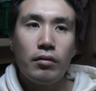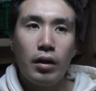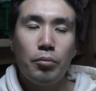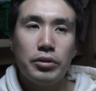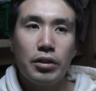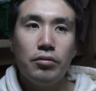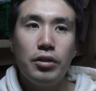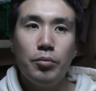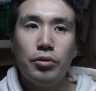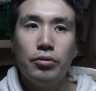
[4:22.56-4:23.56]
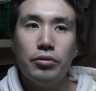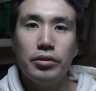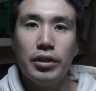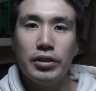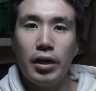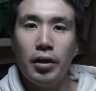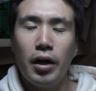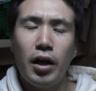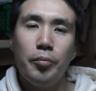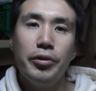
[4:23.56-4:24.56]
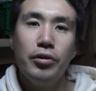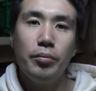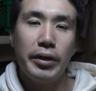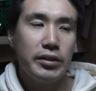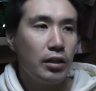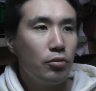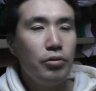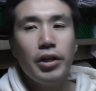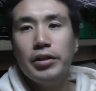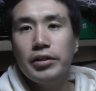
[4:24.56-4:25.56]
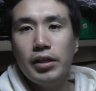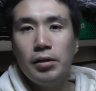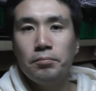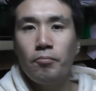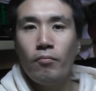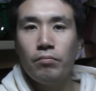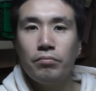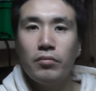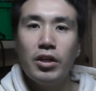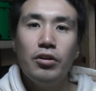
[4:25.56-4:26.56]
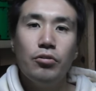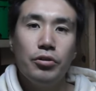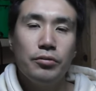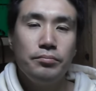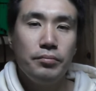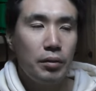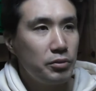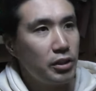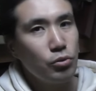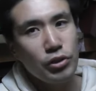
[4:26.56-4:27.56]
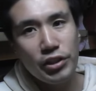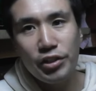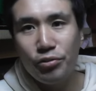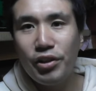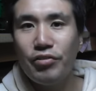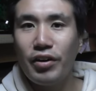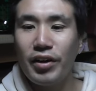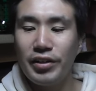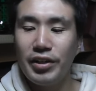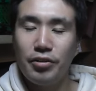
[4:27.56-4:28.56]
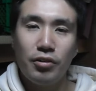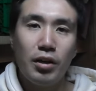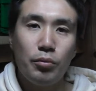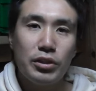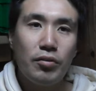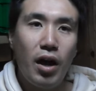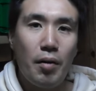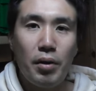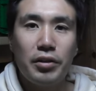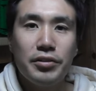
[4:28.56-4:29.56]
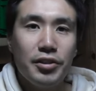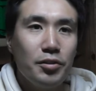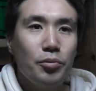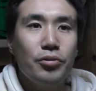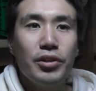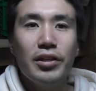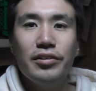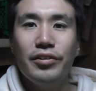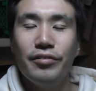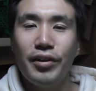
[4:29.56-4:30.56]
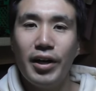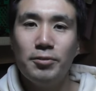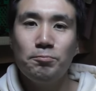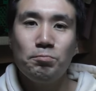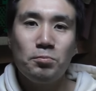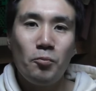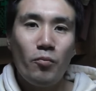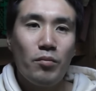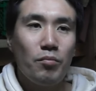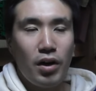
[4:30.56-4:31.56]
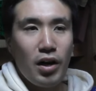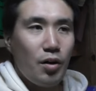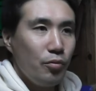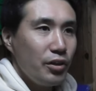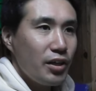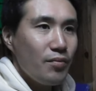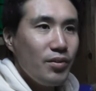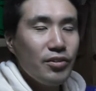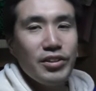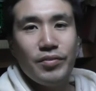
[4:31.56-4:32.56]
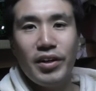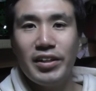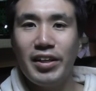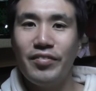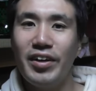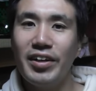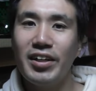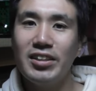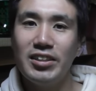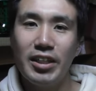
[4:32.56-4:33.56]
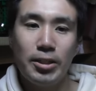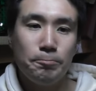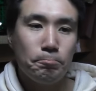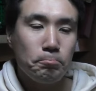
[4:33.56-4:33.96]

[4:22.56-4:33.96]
かぼちゃの煮物ってさ、青森の場合砂糖入れてさ、煮るのよ。まあ、全国的にどうなのかわかんないけど、かぼちゃは甘く煮るものだっていうのが、まあ、青森県民としては当たり前な感じで、